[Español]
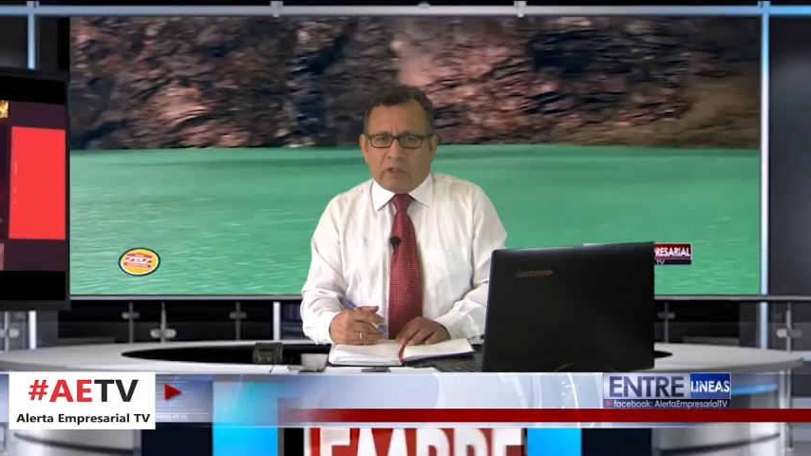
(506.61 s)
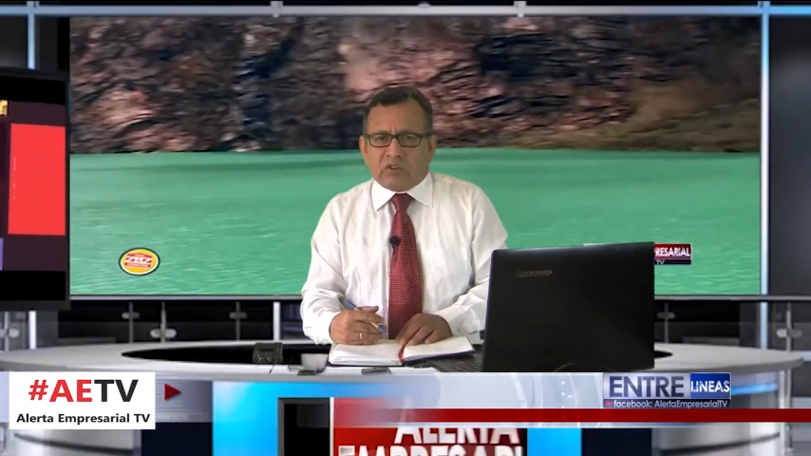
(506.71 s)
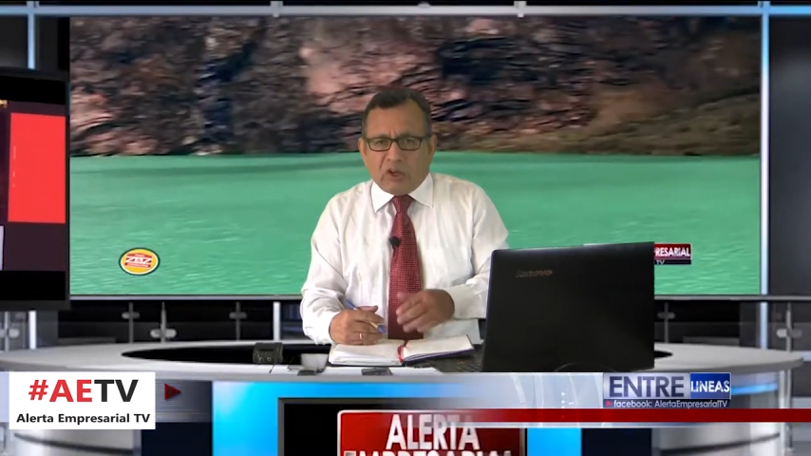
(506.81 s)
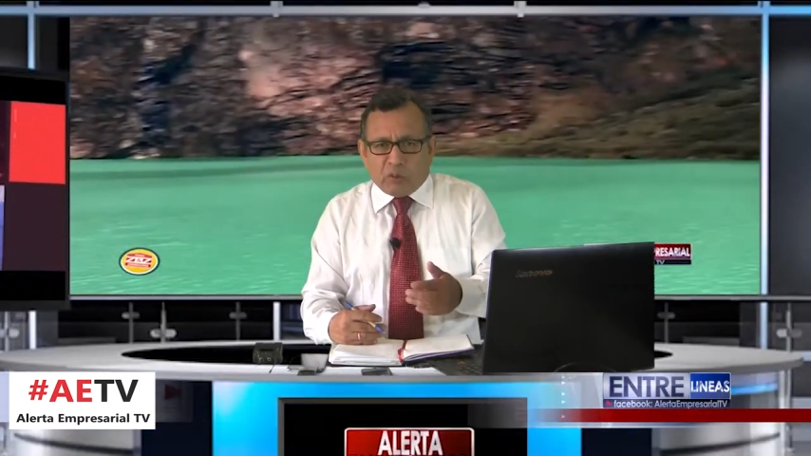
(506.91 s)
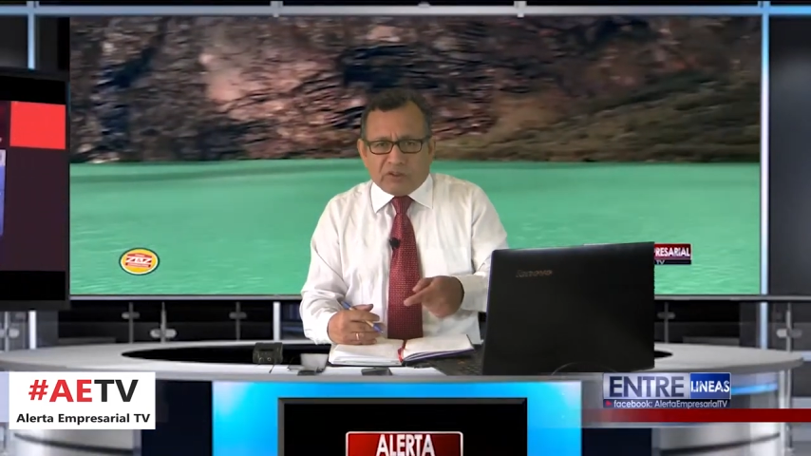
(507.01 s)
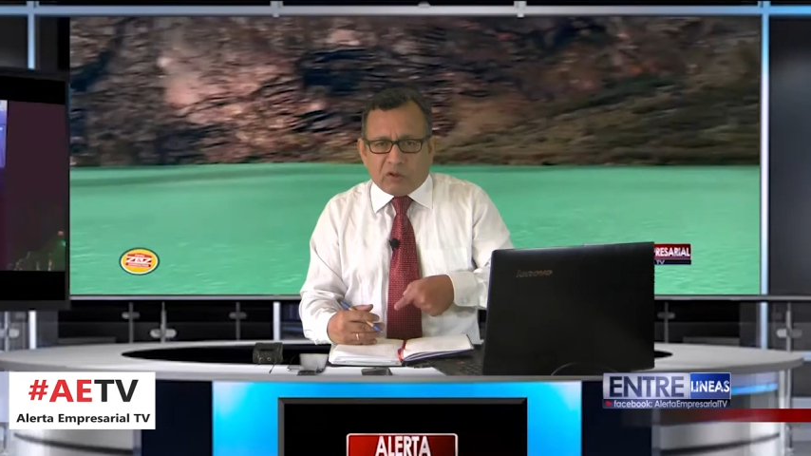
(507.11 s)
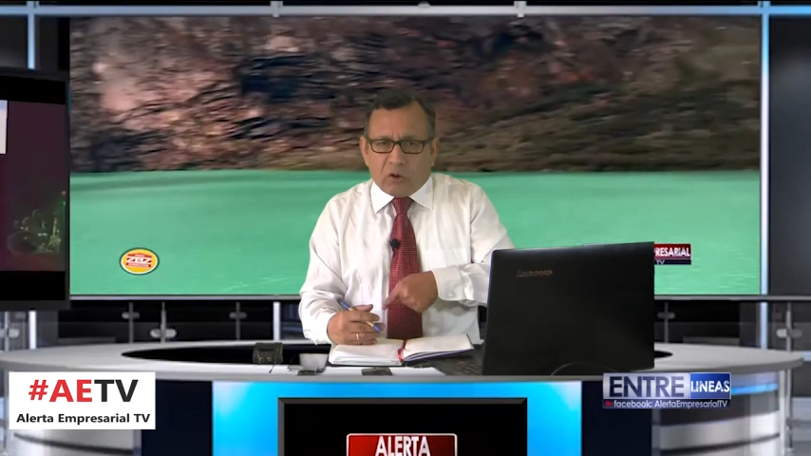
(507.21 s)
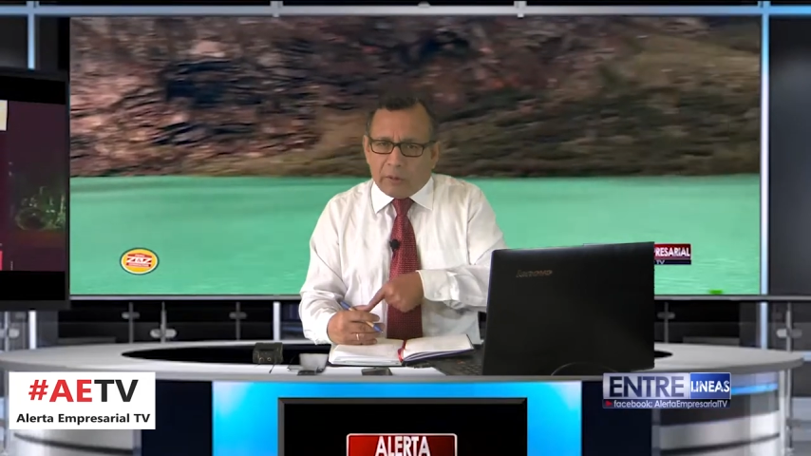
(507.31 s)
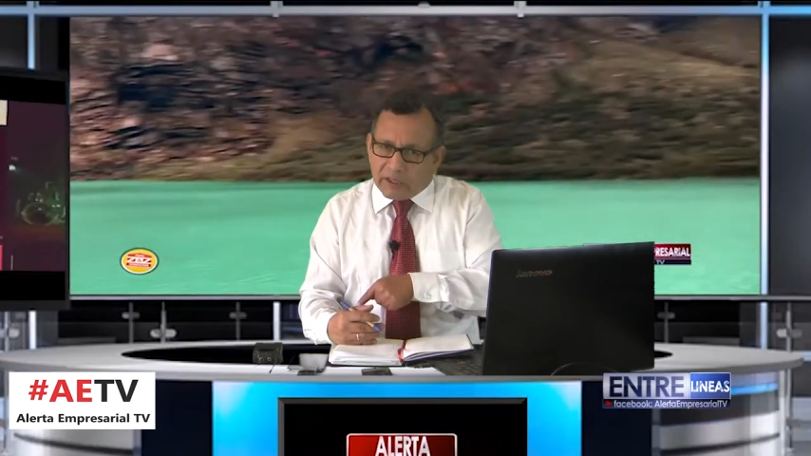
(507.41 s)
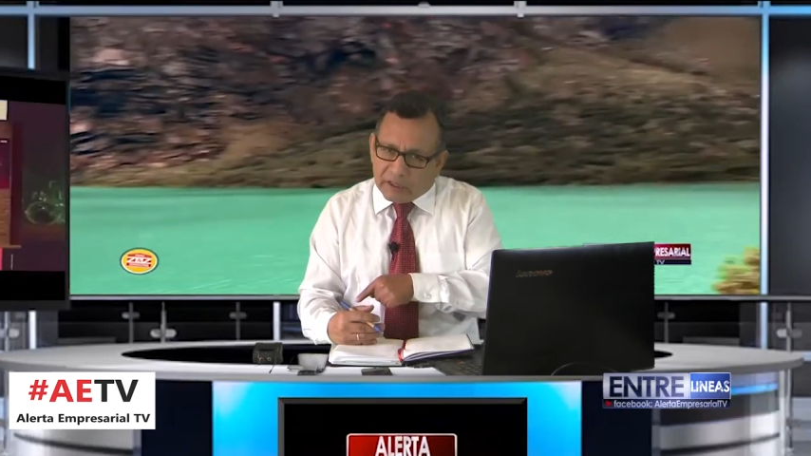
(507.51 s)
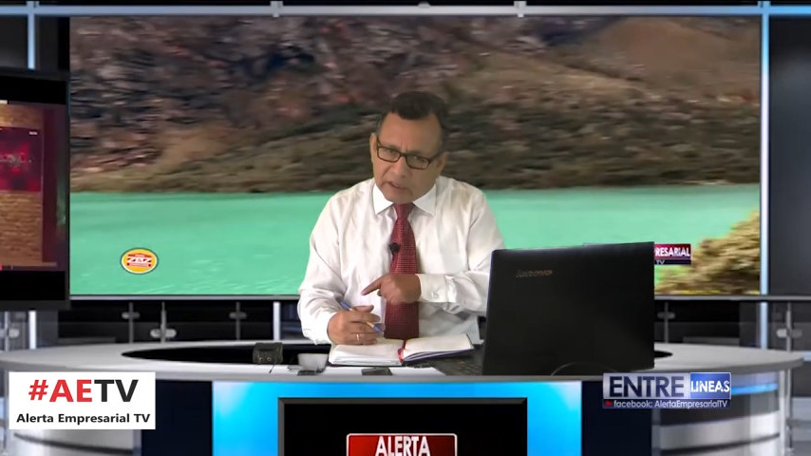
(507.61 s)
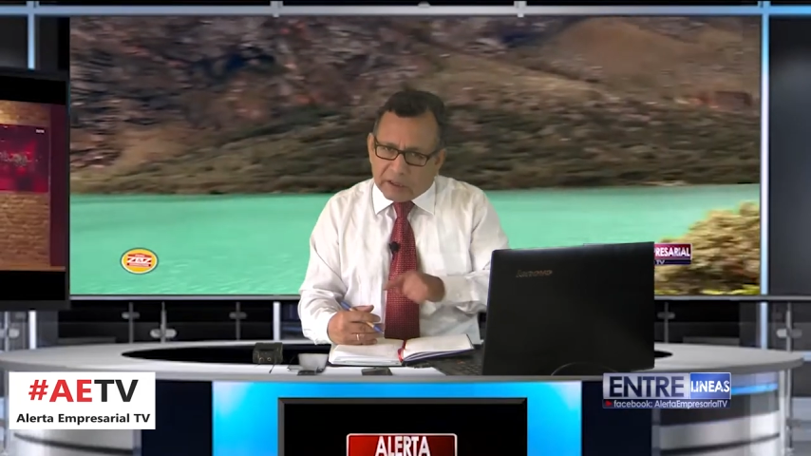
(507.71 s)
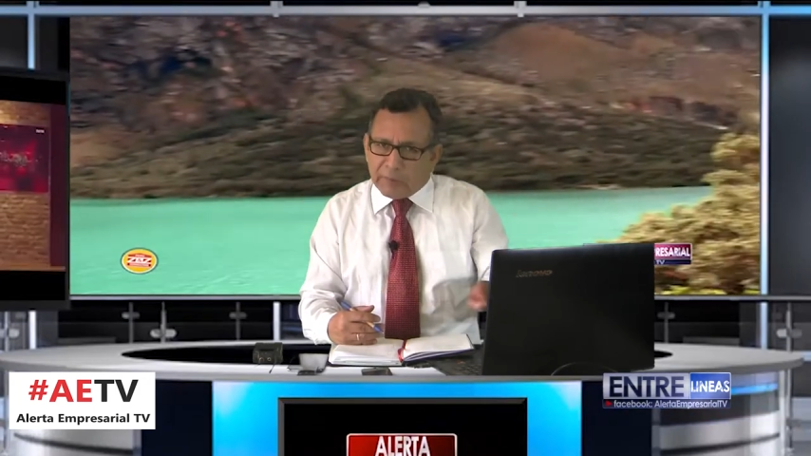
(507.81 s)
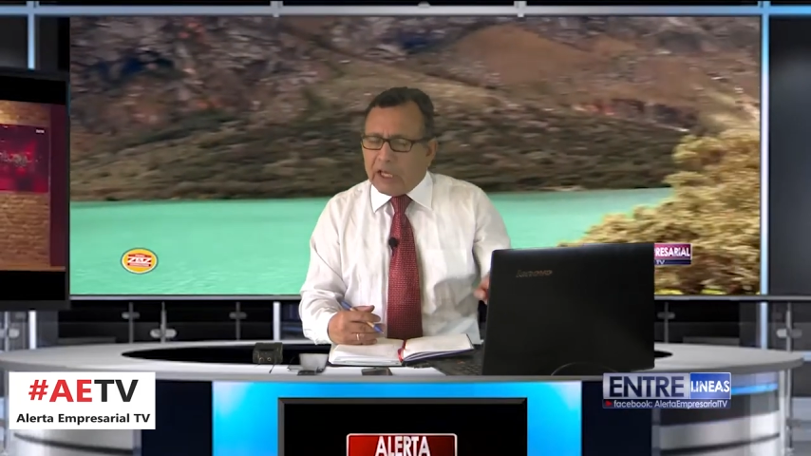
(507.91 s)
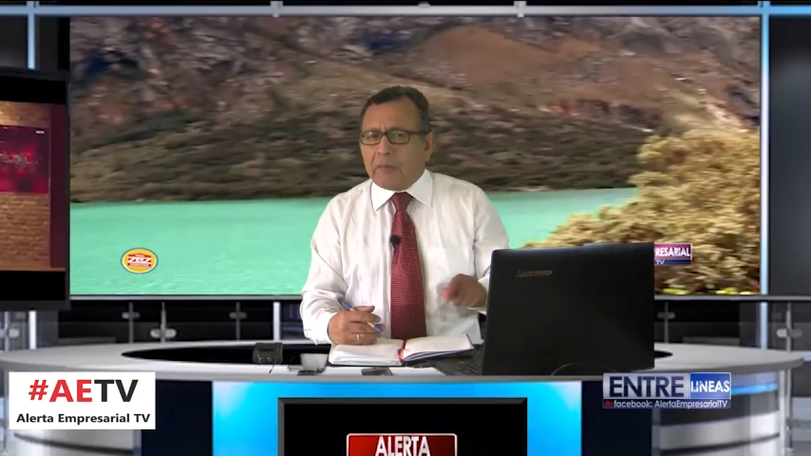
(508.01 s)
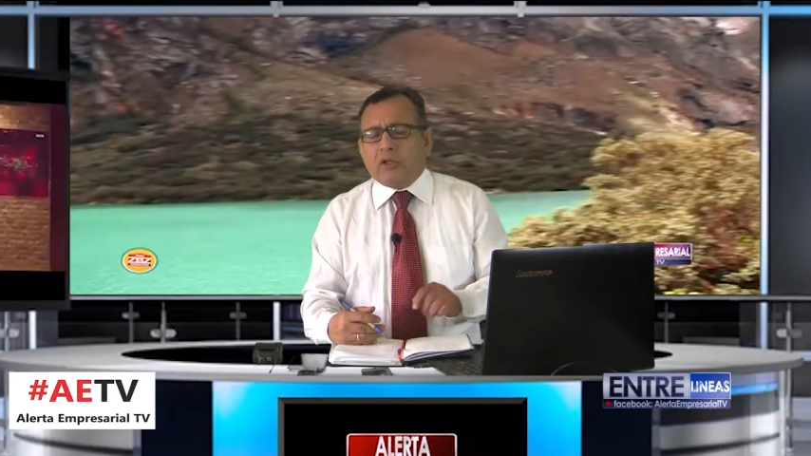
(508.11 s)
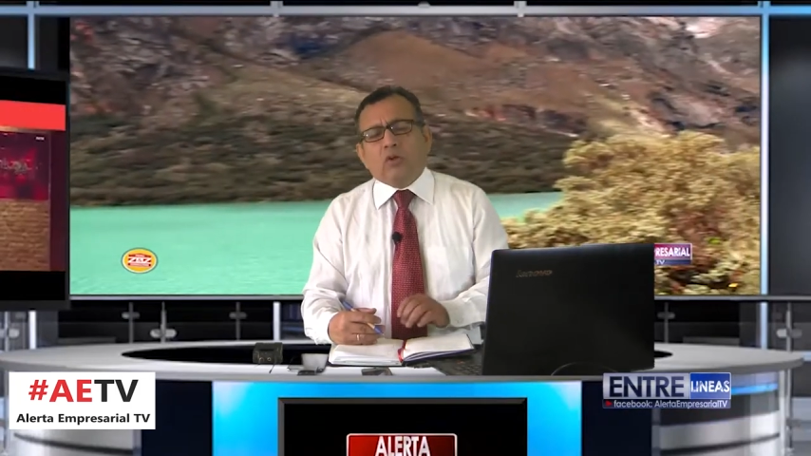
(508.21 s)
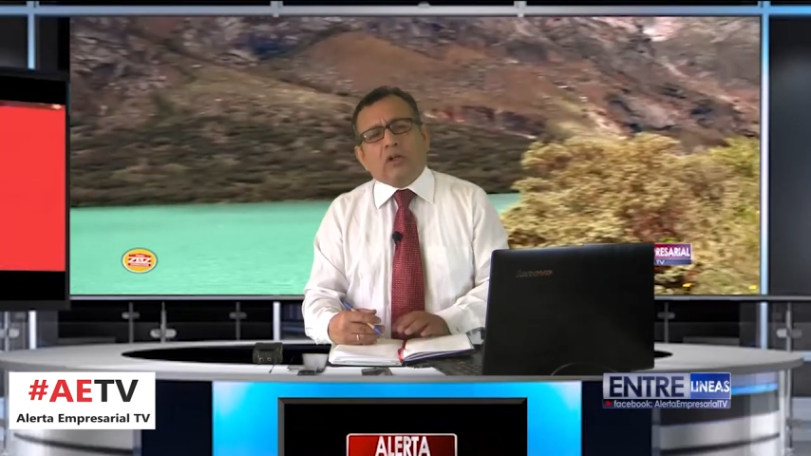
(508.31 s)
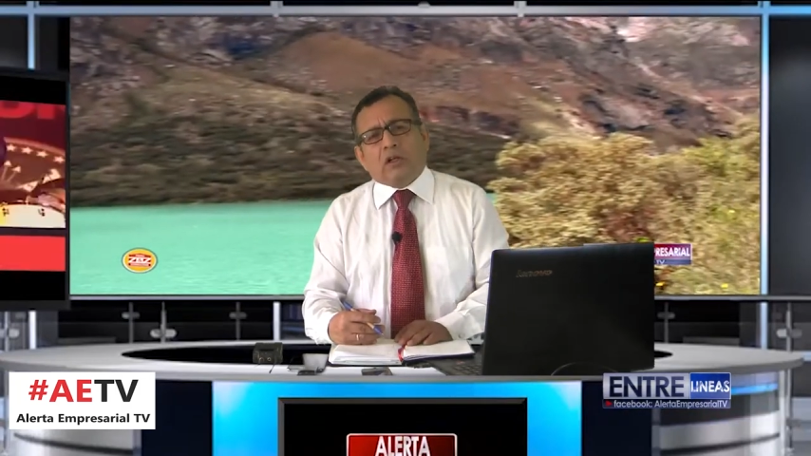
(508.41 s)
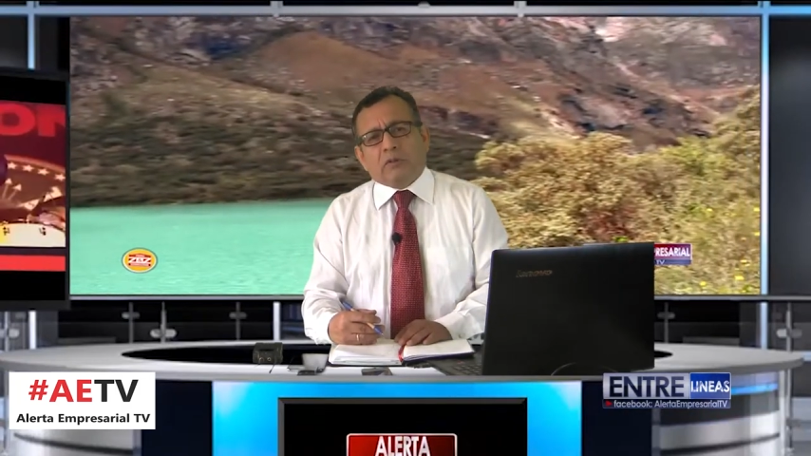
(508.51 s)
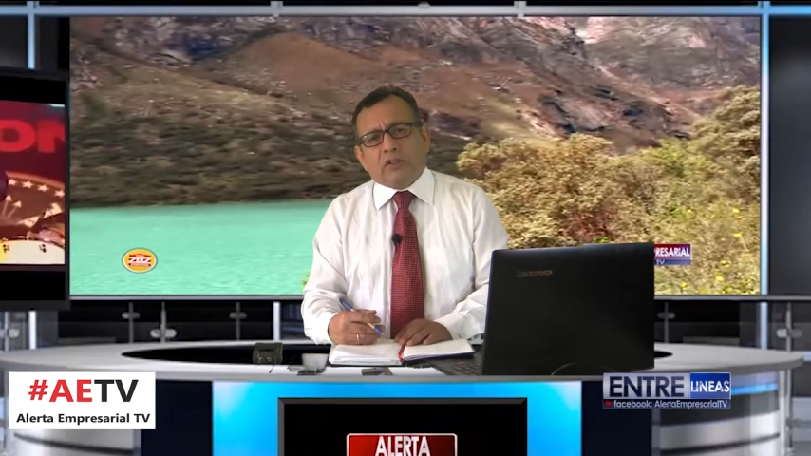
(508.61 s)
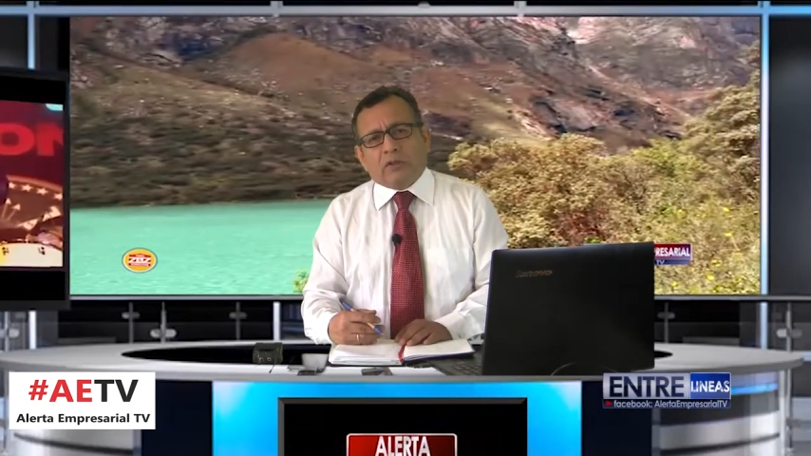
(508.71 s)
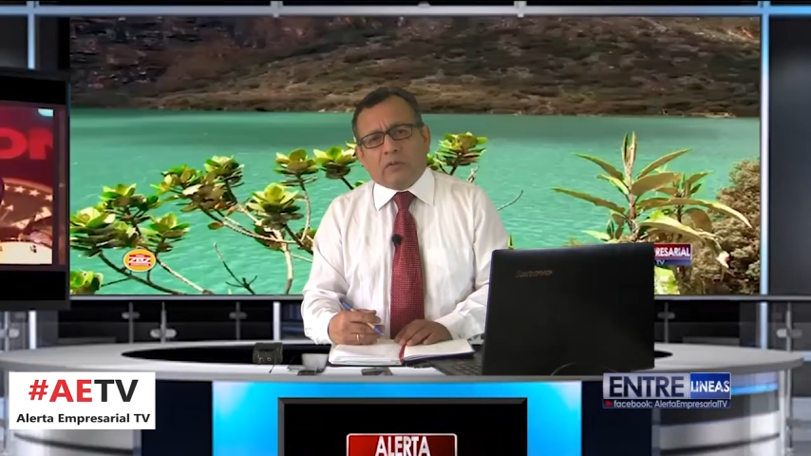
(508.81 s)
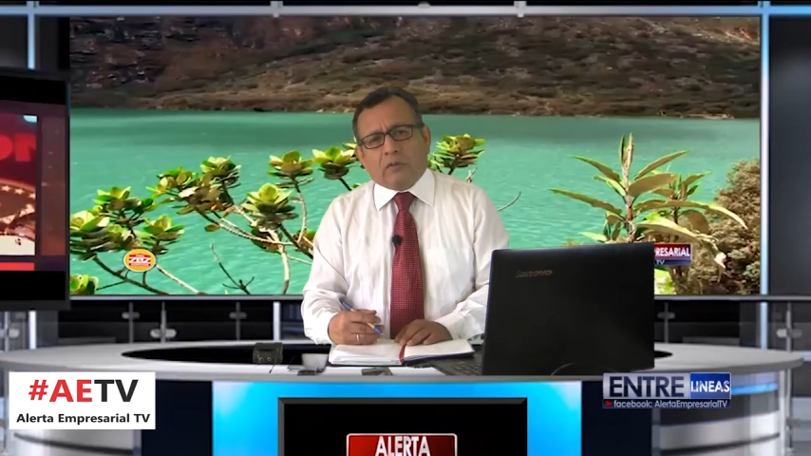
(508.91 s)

Si hay jueces cobardes que también abandonen el